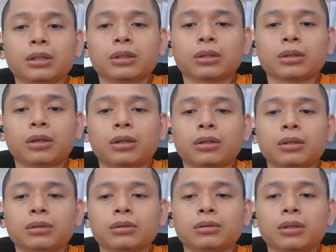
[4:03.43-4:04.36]
nó
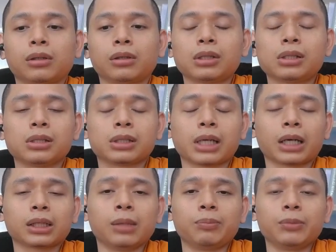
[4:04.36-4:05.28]
còn có sự
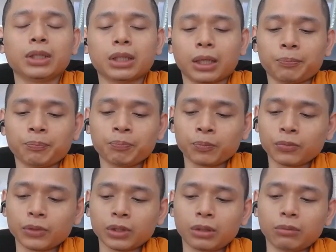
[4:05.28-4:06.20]
can thiệp như là
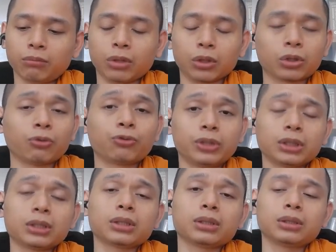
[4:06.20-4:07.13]
mình có
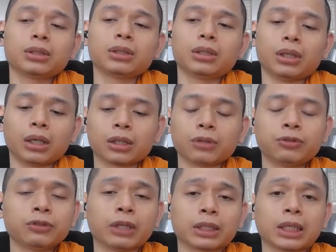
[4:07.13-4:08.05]
phước à, có
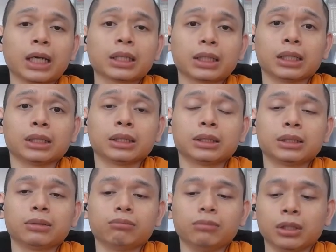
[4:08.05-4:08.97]
phước vật chất nè
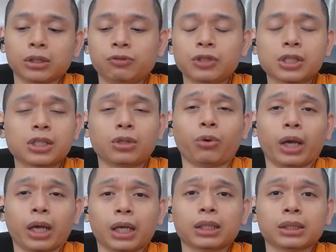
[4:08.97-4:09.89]
mình có phước sức
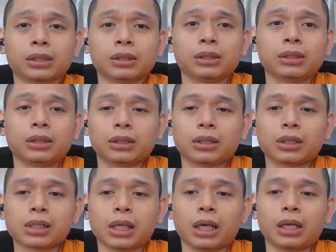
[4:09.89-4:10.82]
khỏe nè nó
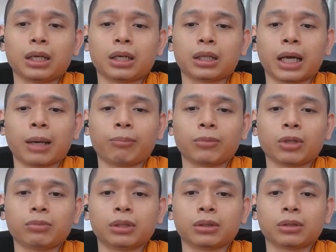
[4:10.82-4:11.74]
sẽ làm
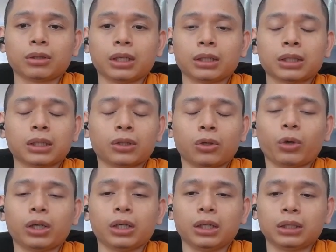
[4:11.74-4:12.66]
cho mình có thể thay đổi
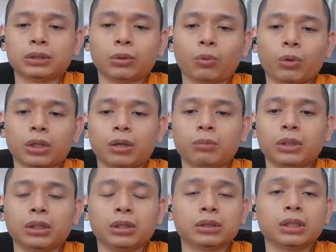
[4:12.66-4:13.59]
ngoại hình rồi qua đó
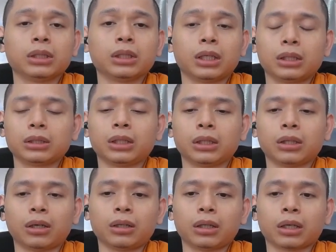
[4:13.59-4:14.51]
mình tự tin hơn thì
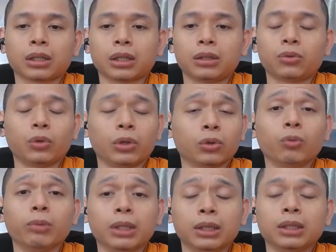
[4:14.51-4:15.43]
đó là cái chuyện của
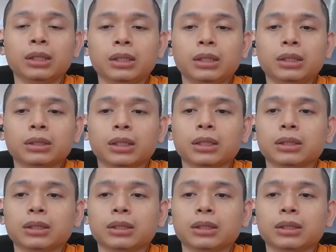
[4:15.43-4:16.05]
mình đó